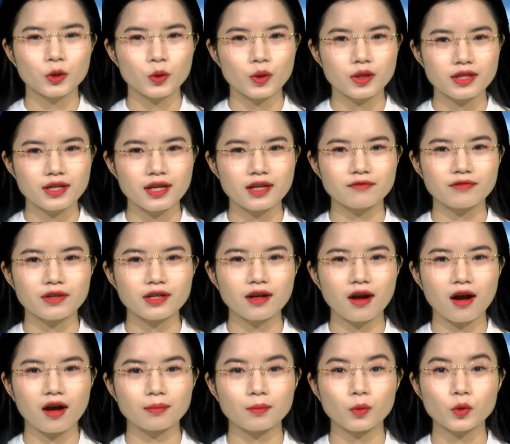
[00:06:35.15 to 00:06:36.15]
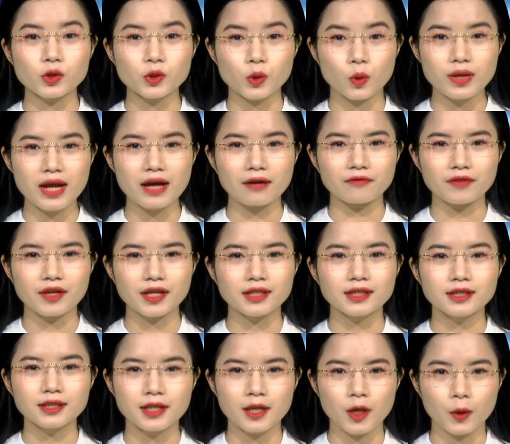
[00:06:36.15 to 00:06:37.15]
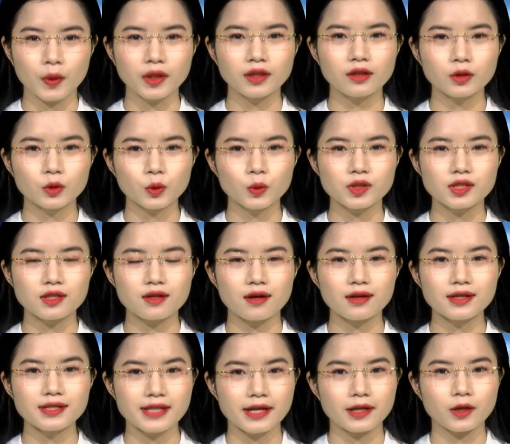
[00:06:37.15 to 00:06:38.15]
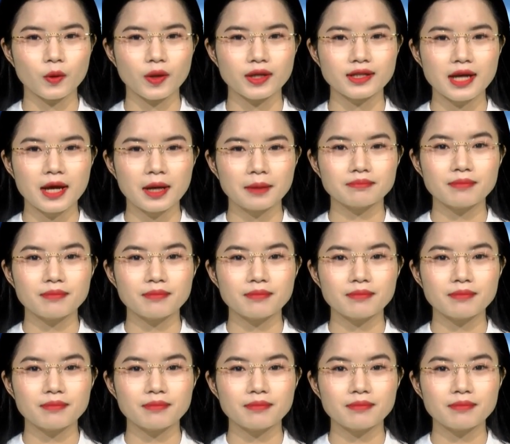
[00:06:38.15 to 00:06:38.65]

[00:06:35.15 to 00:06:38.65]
Tuy nhiên vẫn còn một số đảng viên thiếu ý thức tu dưỡng, rèn luyện,